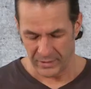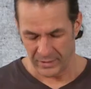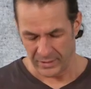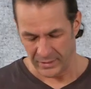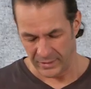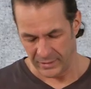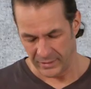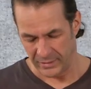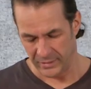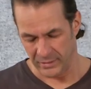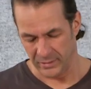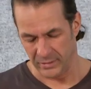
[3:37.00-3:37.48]

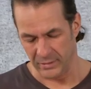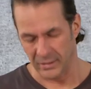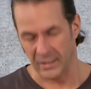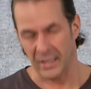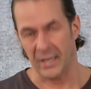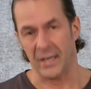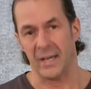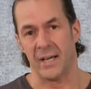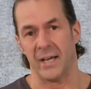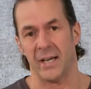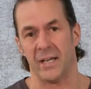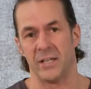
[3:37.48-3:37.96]
ein
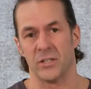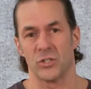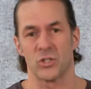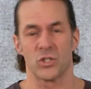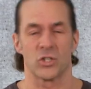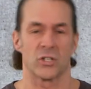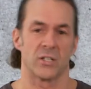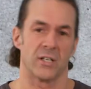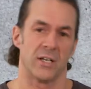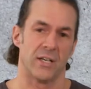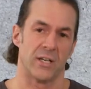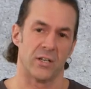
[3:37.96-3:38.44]

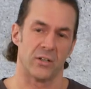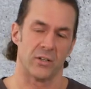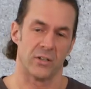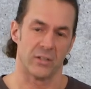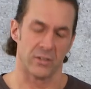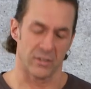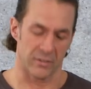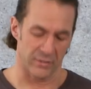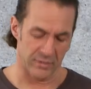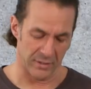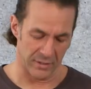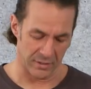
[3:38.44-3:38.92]
Einsteiger in
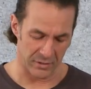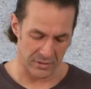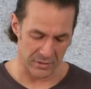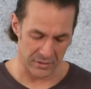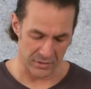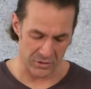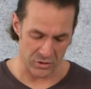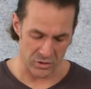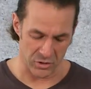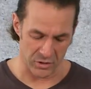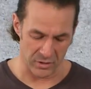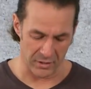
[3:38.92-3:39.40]
der
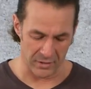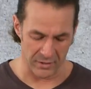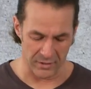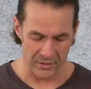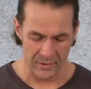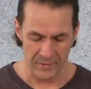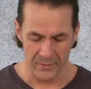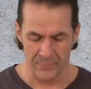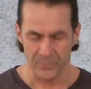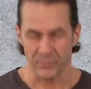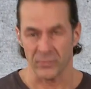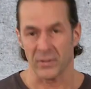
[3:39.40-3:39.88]
Terroristik,
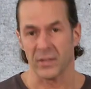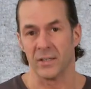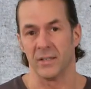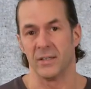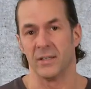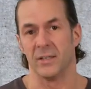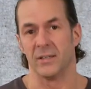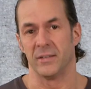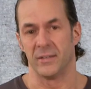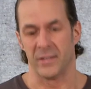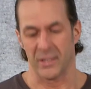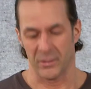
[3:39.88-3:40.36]

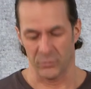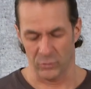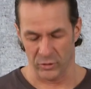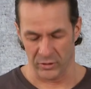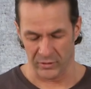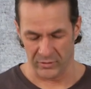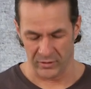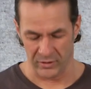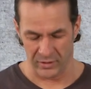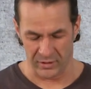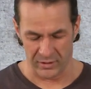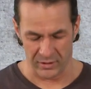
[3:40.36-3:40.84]
äh, der wird
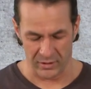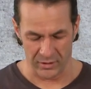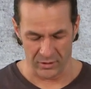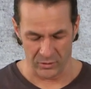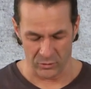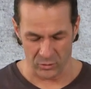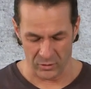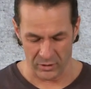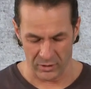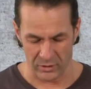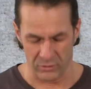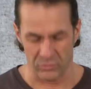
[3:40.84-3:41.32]
sich hier
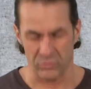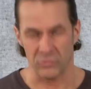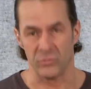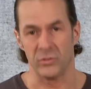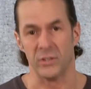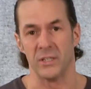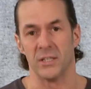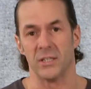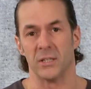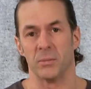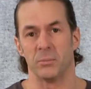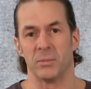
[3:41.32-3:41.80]
noch nicht
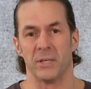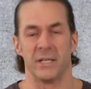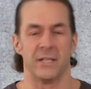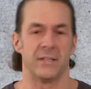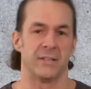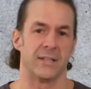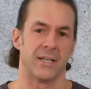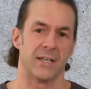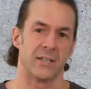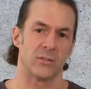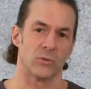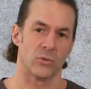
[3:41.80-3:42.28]
viel dabei
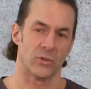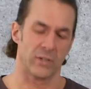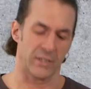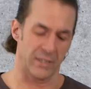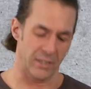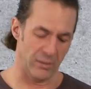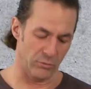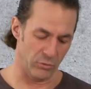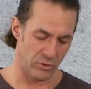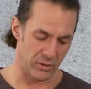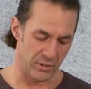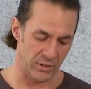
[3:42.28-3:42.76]
denken oder
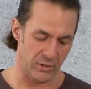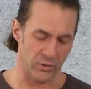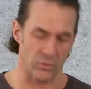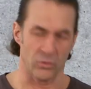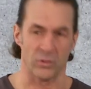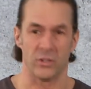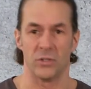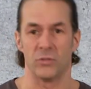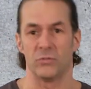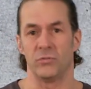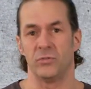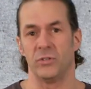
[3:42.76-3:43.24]
der wird hier noch
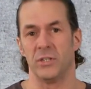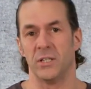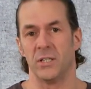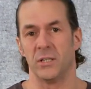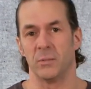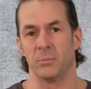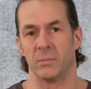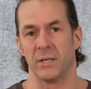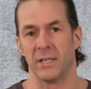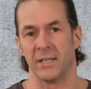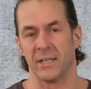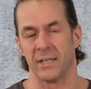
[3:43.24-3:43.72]
nicht viel
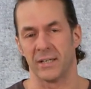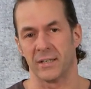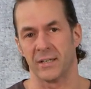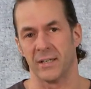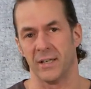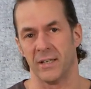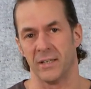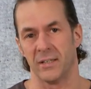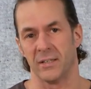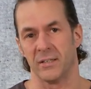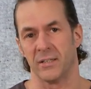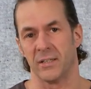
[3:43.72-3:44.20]
dabei
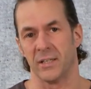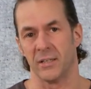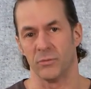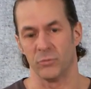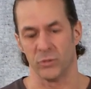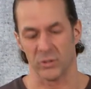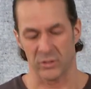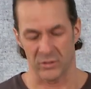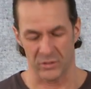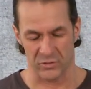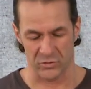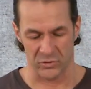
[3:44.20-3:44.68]
erkennen. Der
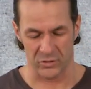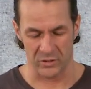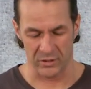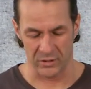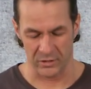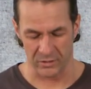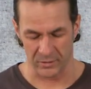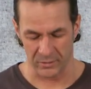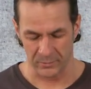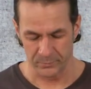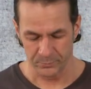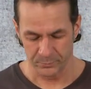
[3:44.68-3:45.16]
wird das
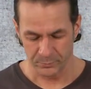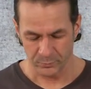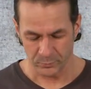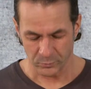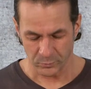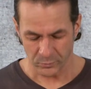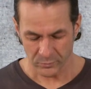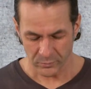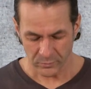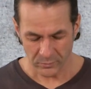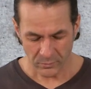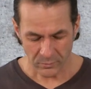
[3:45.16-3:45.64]
Tier
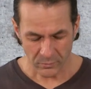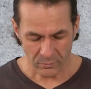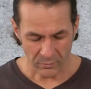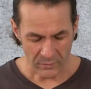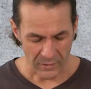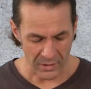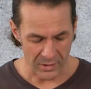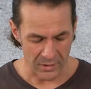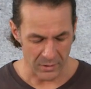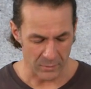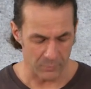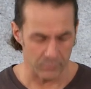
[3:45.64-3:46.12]

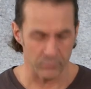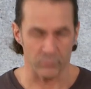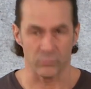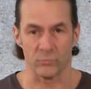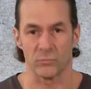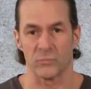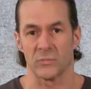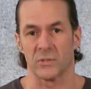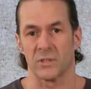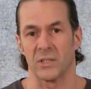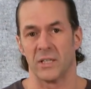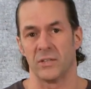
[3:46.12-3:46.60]

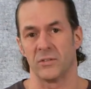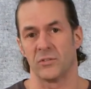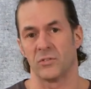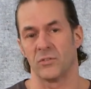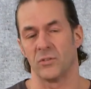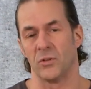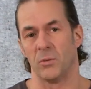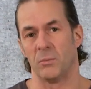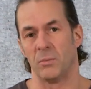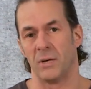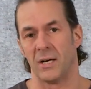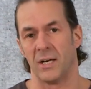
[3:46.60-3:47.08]
ähm, ganz
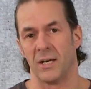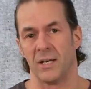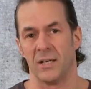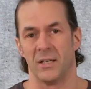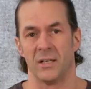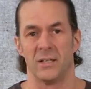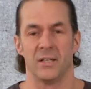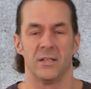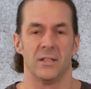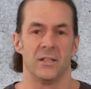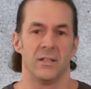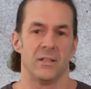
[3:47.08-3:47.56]

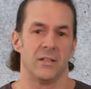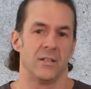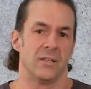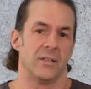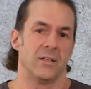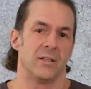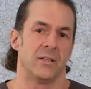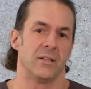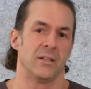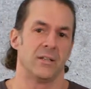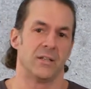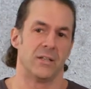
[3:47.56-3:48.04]
normal
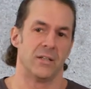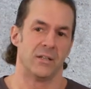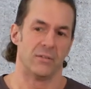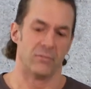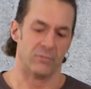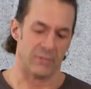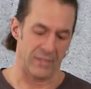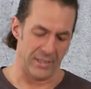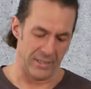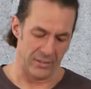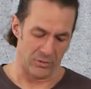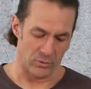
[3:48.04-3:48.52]
äh,
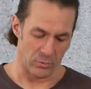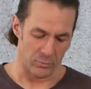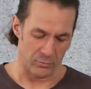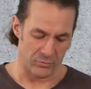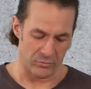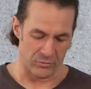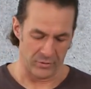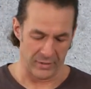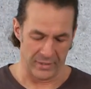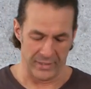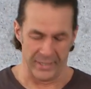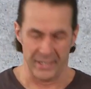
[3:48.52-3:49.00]
weiter
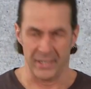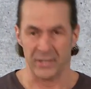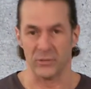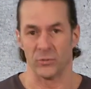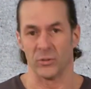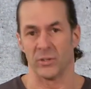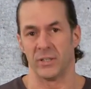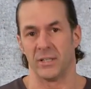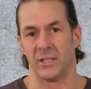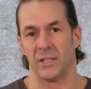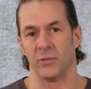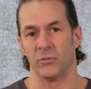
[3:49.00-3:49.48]
pflegen
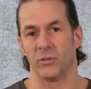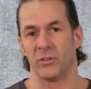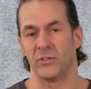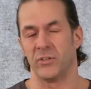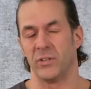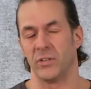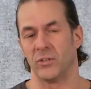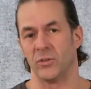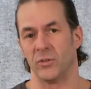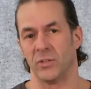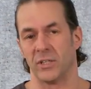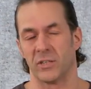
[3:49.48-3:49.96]
oder der wird
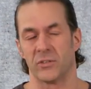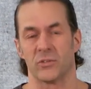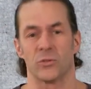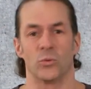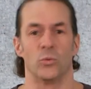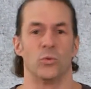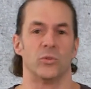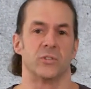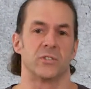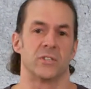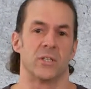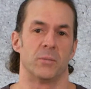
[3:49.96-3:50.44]
sich noch nichts
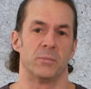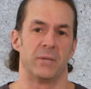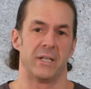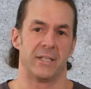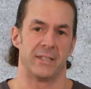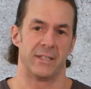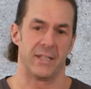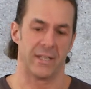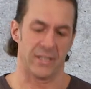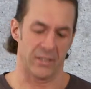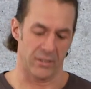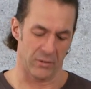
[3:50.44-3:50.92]
groß dabei
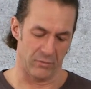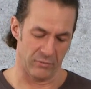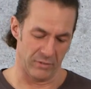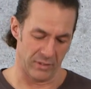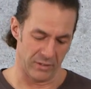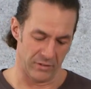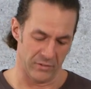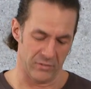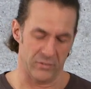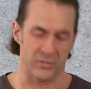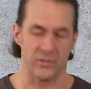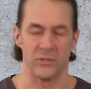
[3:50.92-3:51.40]
denken, wenn
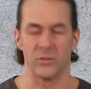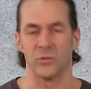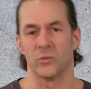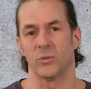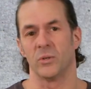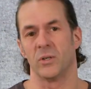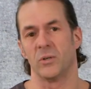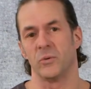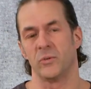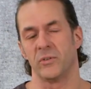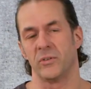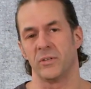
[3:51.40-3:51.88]
das Tier so
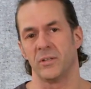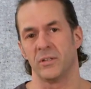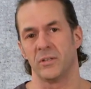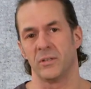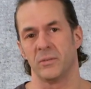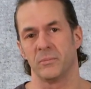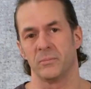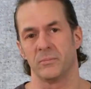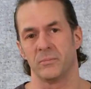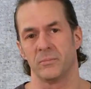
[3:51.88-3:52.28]
aussieht.